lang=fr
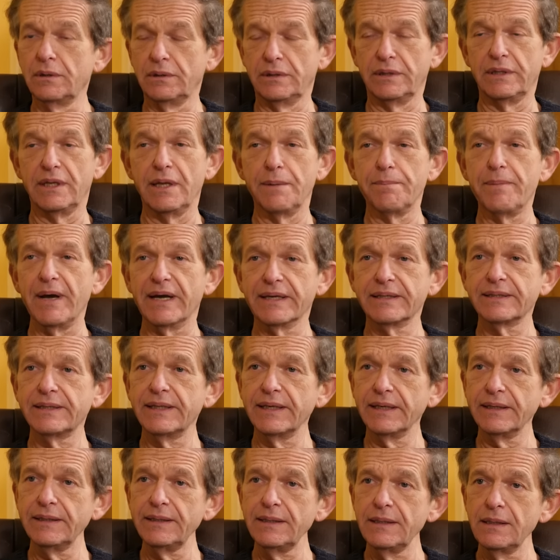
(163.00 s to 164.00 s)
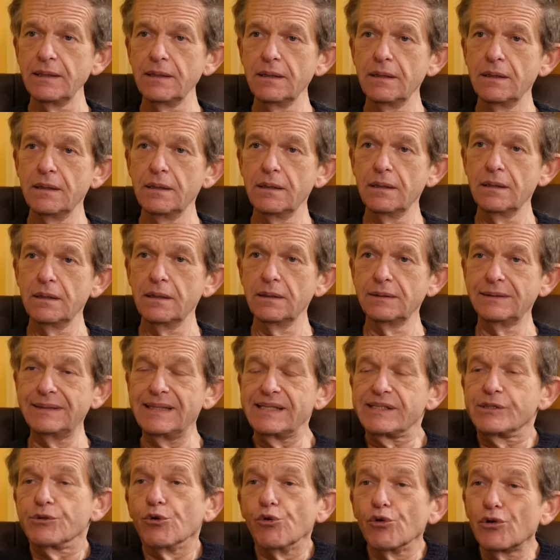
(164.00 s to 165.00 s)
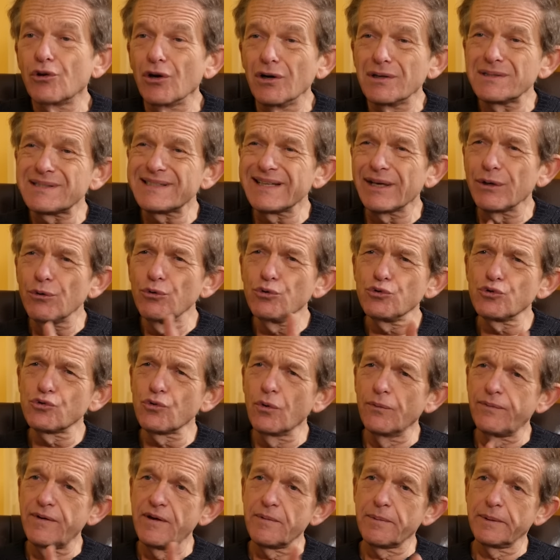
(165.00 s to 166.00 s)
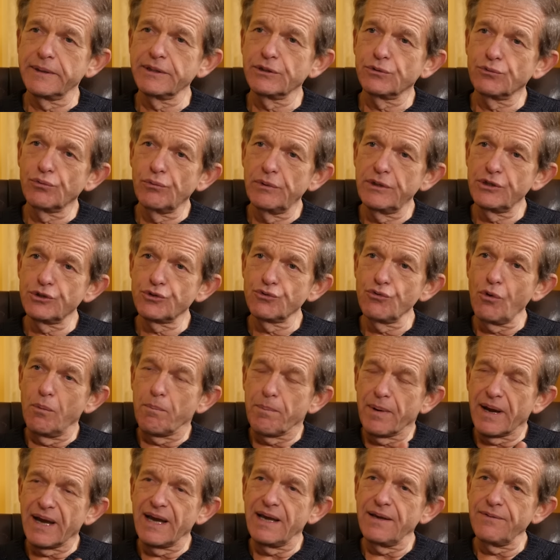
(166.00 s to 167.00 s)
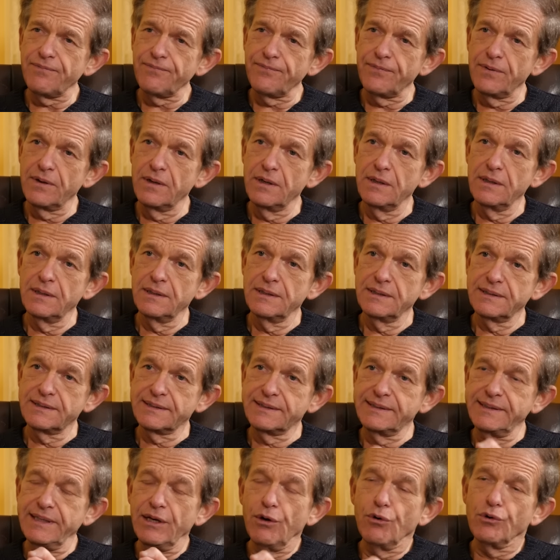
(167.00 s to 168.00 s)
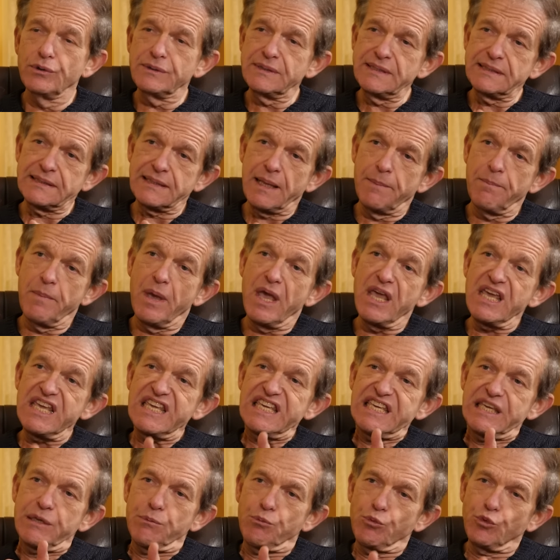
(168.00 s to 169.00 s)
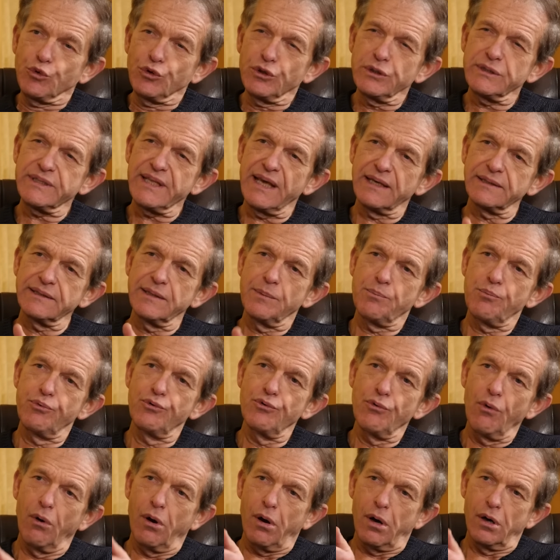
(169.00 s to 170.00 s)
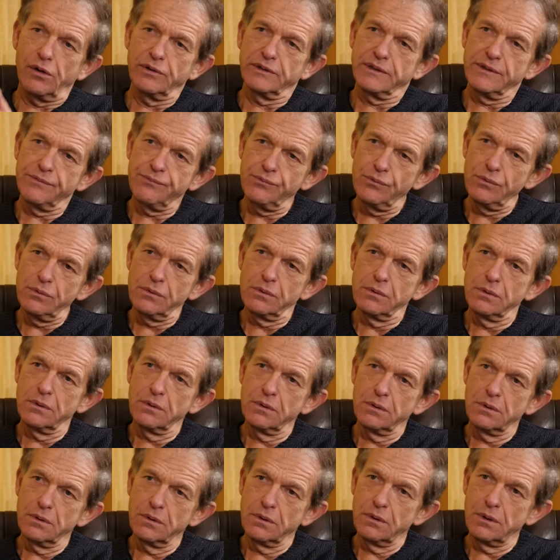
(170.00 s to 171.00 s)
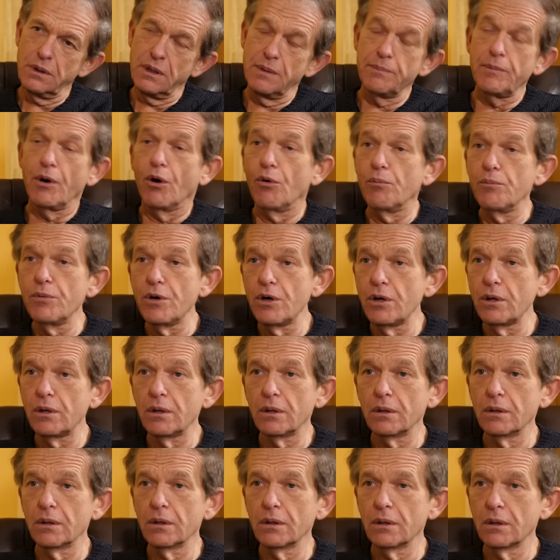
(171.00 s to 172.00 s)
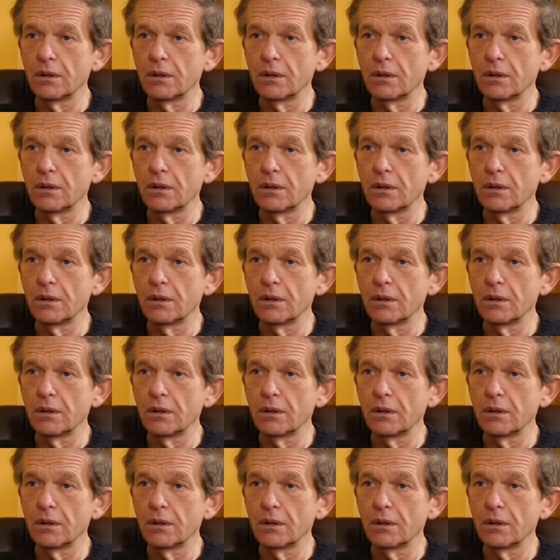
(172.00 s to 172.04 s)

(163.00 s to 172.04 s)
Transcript: des bactéries, des cellules cancéreuses qu'on fabrique tous les jours. Bref, si le système immunitaire n'est plus au rendez-vous, eh ben, on meurt.